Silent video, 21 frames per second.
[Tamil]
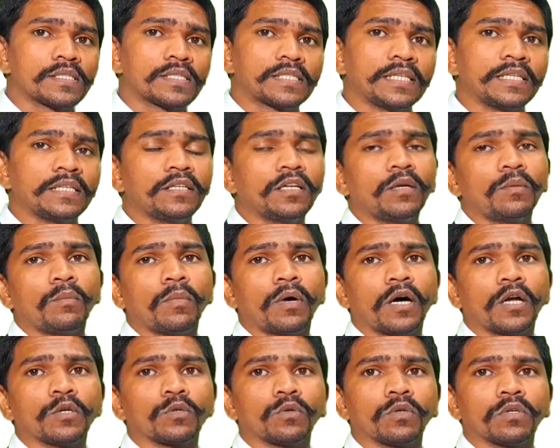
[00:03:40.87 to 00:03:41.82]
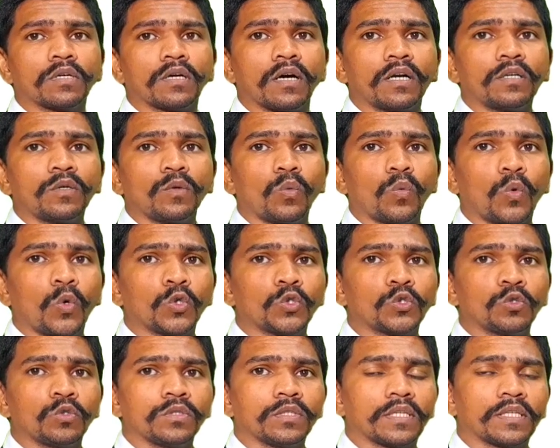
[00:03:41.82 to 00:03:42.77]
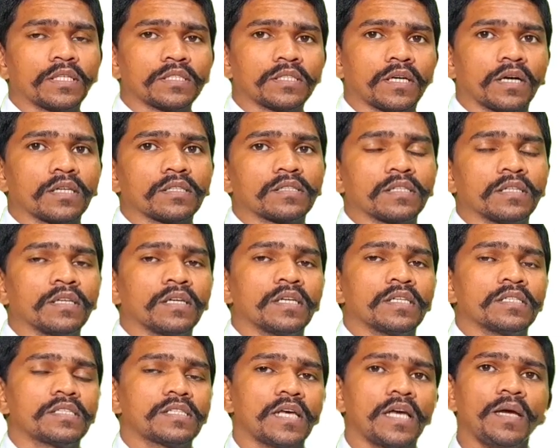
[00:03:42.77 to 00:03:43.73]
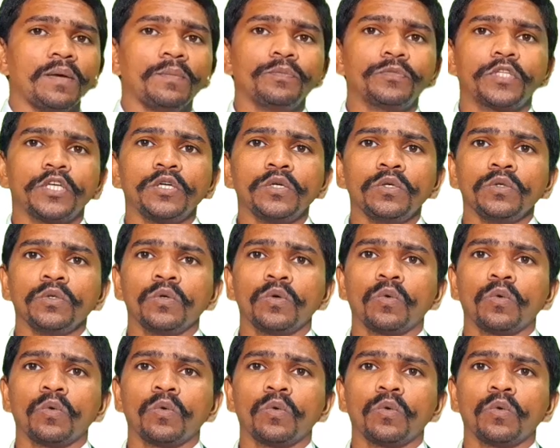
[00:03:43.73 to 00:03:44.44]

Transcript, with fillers: சிங்கிள் மாலிகூல் கால்டு ஓ டூ தட் இஸ் ஆக்சிஜன் சேம் திங்